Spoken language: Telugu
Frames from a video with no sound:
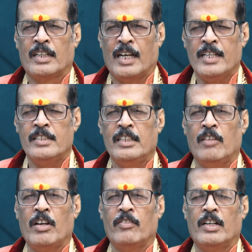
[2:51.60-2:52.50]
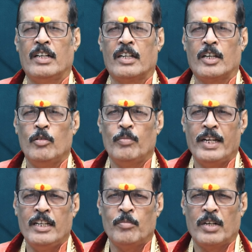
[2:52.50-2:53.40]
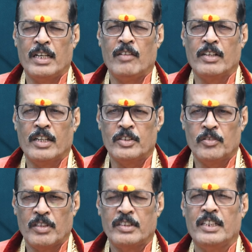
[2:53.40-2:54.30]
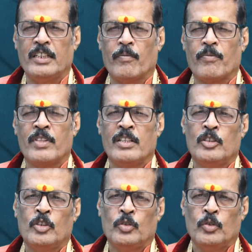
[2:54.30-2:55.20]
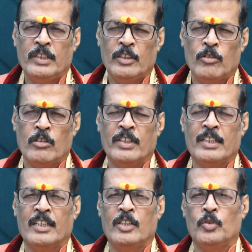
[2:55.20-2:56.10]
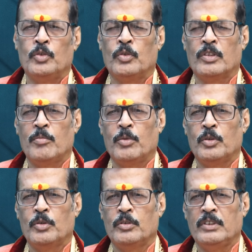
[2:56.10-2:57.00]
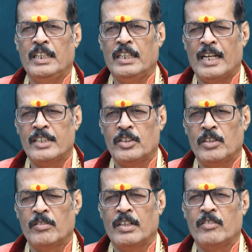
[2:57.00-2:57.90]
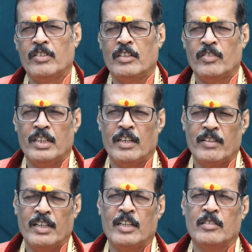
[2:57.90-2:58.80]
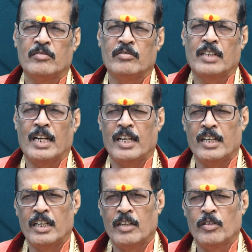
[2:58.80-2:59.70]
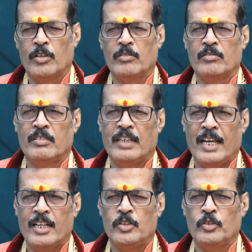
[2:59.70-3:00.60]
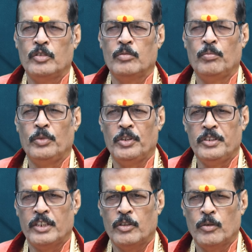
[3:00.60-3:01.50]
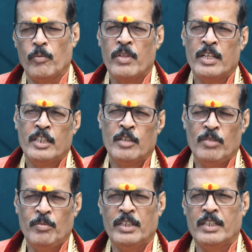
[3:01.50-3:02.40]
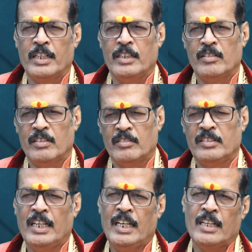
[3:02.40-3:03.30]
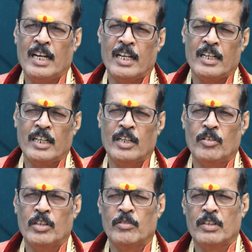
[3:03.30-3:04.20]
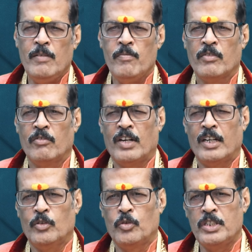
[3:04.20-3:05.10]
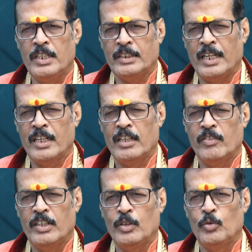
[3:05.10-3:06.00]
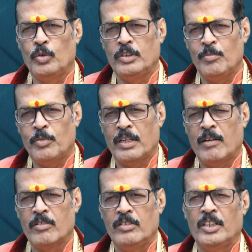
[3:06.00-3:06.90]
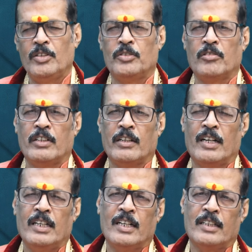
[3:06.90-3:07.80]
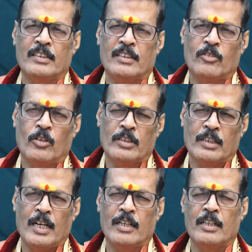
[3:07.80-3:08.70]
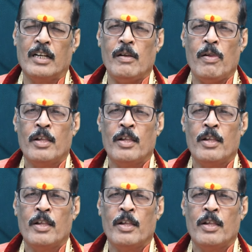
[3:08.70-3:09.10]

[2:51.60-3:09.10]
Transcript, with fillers: రహస్య వ్యవహారాలు బయటపడే అవకాశం ఉన్నది సో ఇంకో విధంగా చూసుకున్నప్పుడు ఈ రాశిలో ఉన్నటువంటి వారు ఎవరైనా కళారంగంలో డ్యాన్సు మ్యూజిక్ మిమిక్రీ ఏ కళారంగంలో ఉన్నా వాళ్ళ కృషికి తగినటువంటి గుర్తింపు రావడం జరుగుతుంటుంది అంటే గత కొంతకాలంగా